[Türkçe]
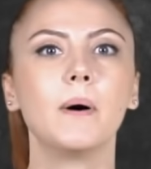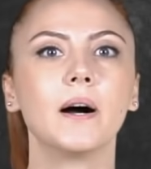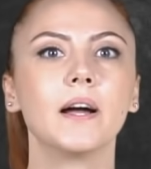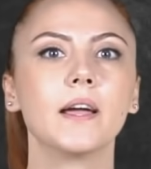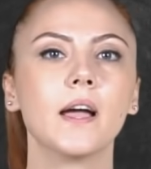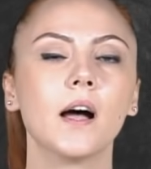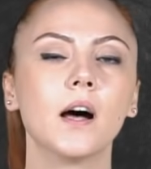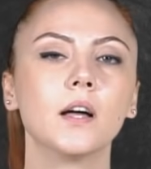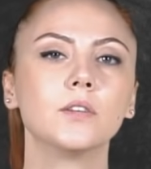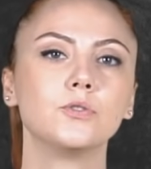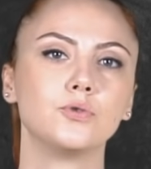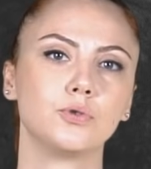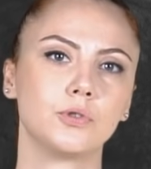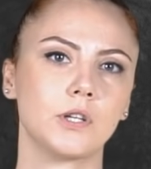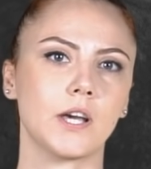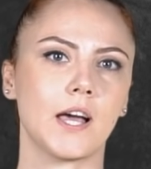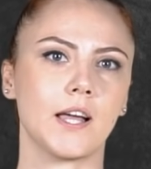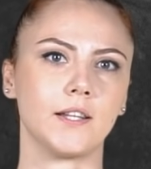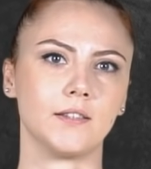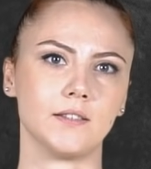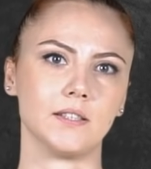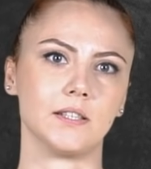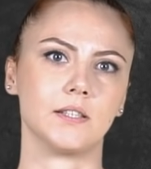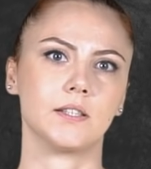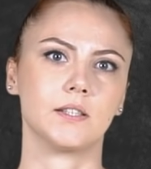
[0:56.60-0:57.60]
baya
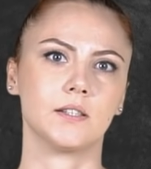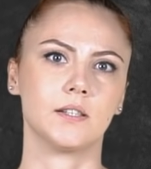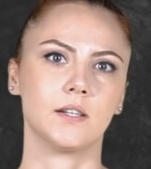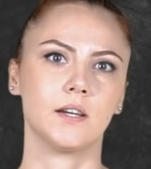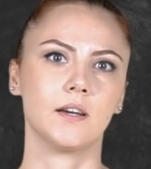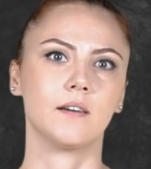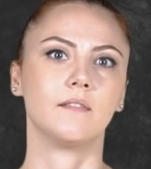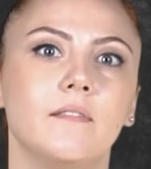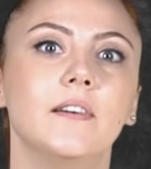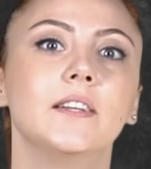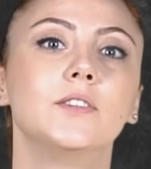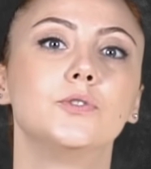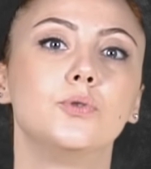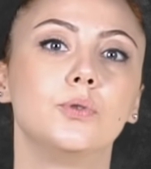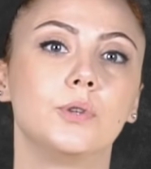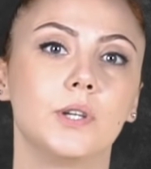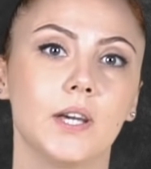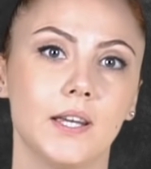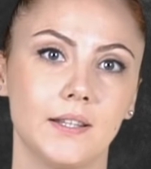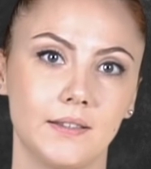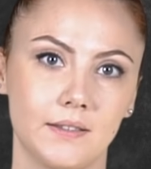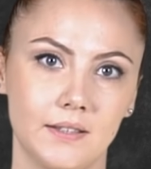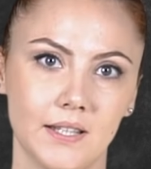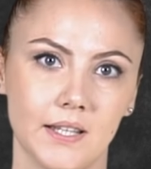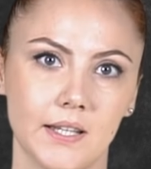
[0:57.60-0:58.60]
tükendik ve
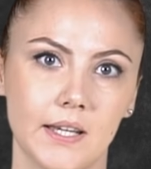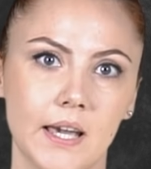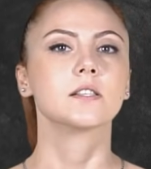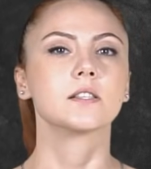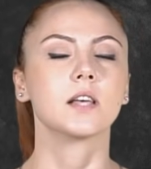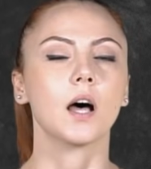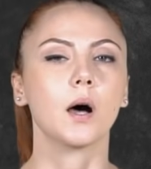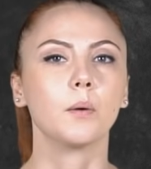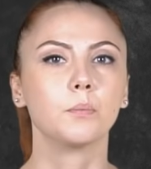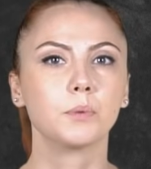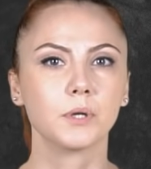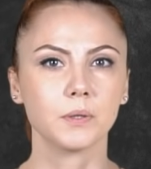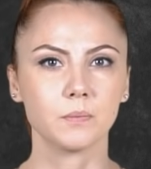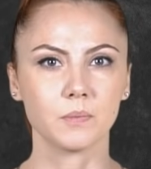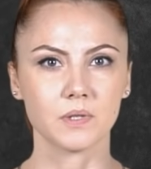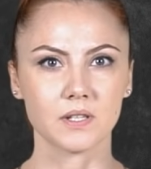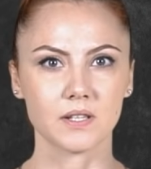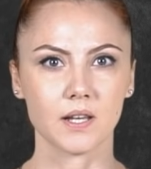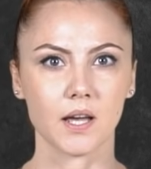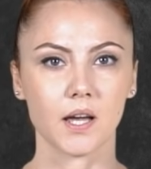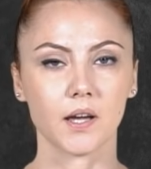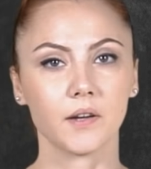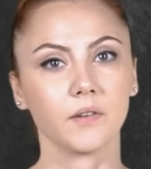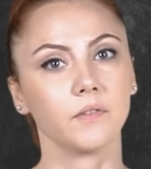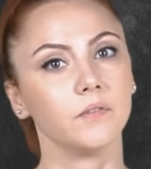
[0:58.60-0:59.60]
tükettik.
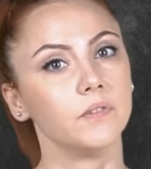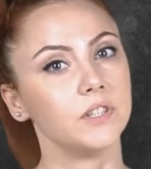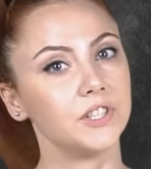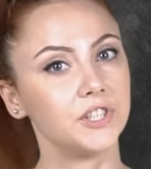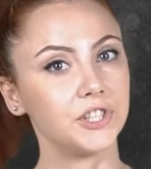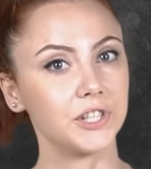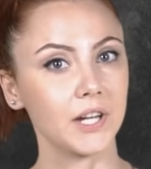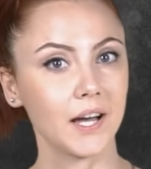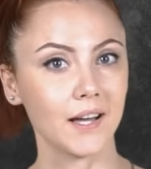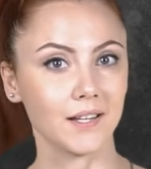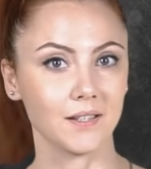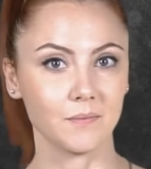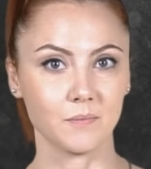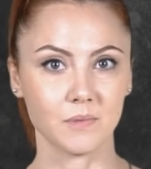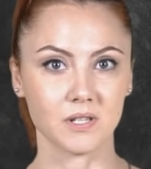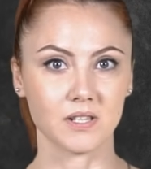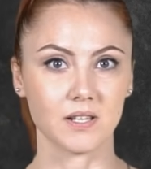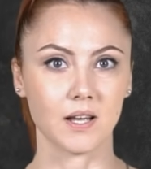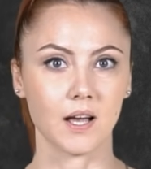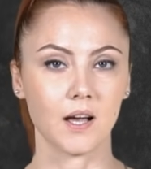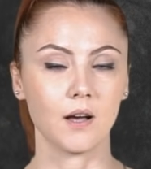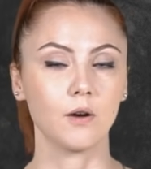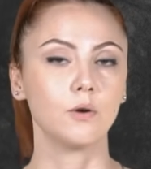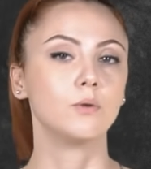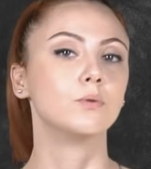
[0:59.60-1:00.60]
Sabrımıza,
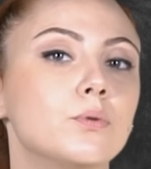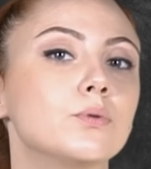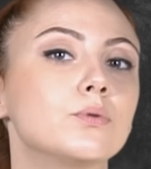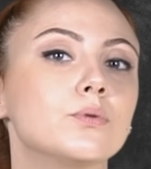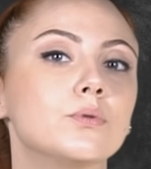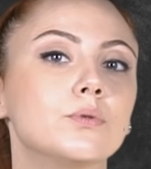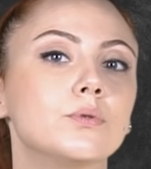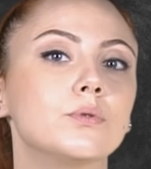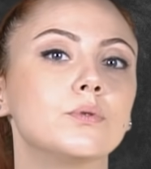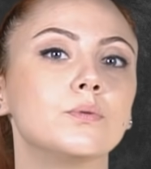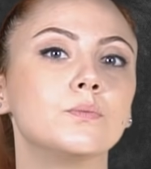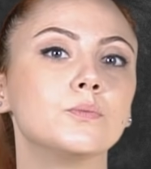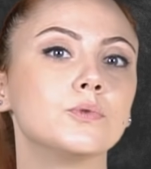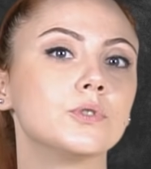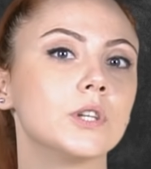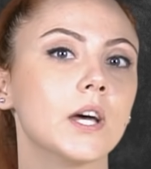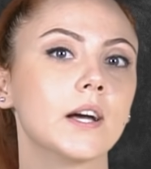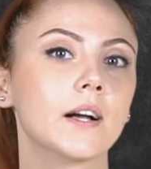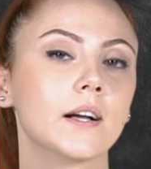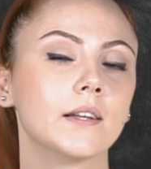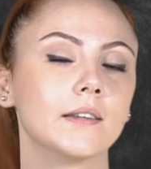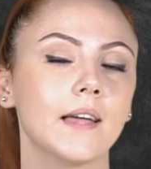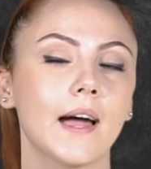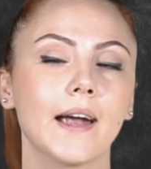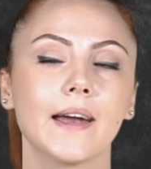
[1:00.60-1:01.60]
vicdanımıza,
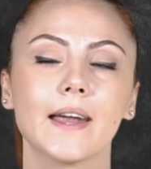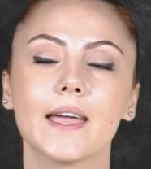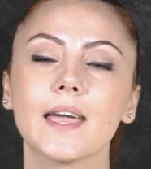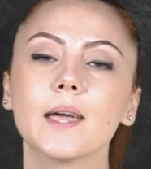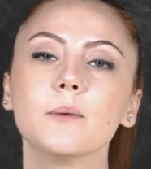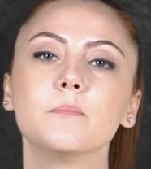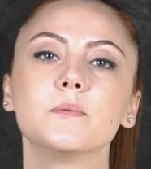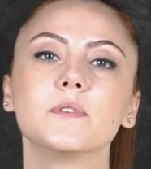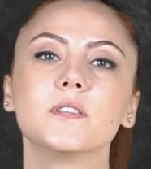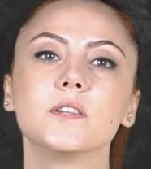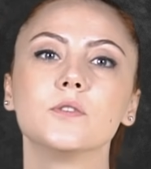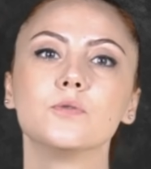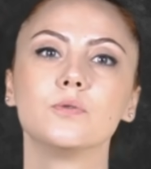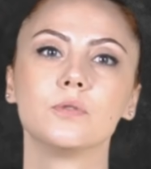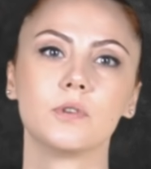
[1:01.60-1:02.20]
huzurumuza kadar hepsi